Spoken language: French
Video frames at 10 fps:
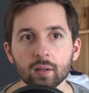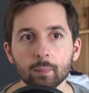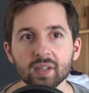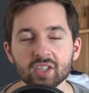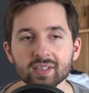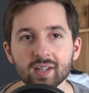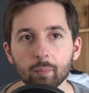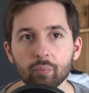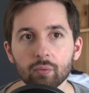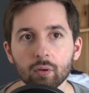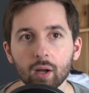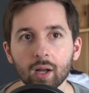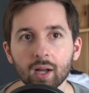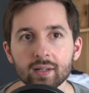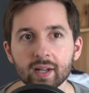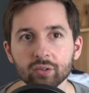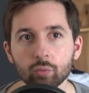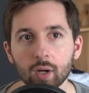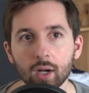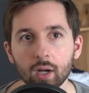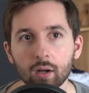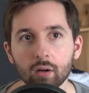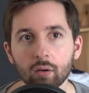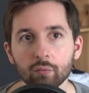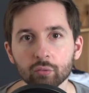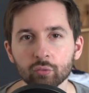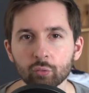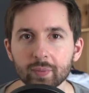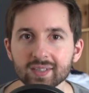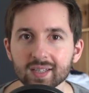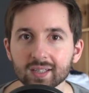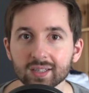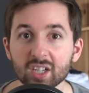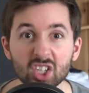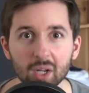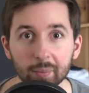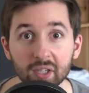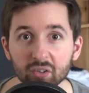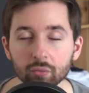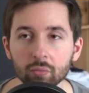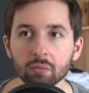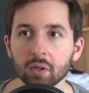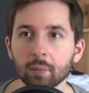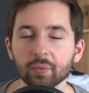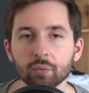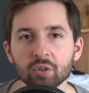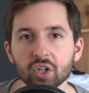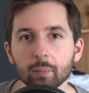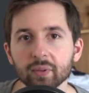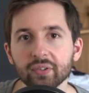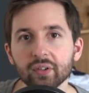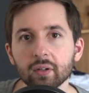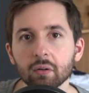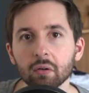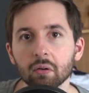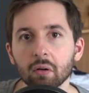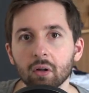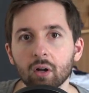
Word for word: Bah déjà c'est un peu aléatoire en fonction du PC que t'as j'ai l'impression, parce que moi j'ai un PC euh,